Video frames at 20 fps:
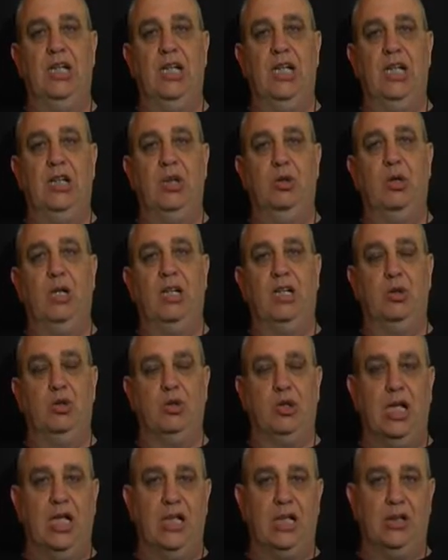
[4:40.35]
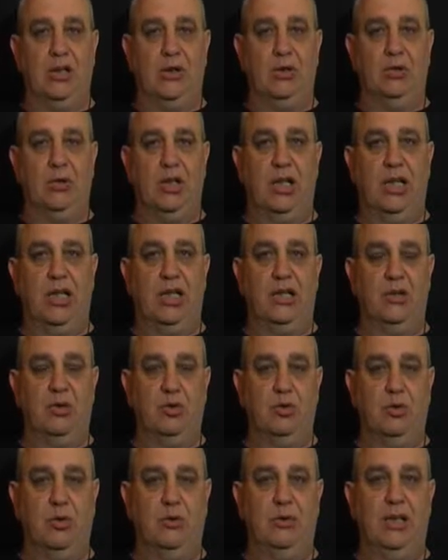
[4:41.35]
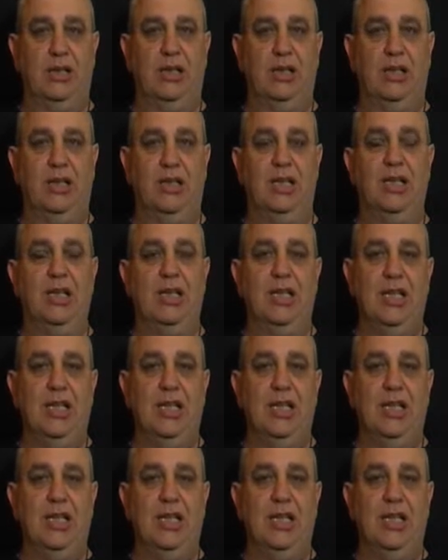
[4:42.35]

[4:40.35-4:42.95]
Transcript: Edoardo Saccaro, ragazzi sicuramente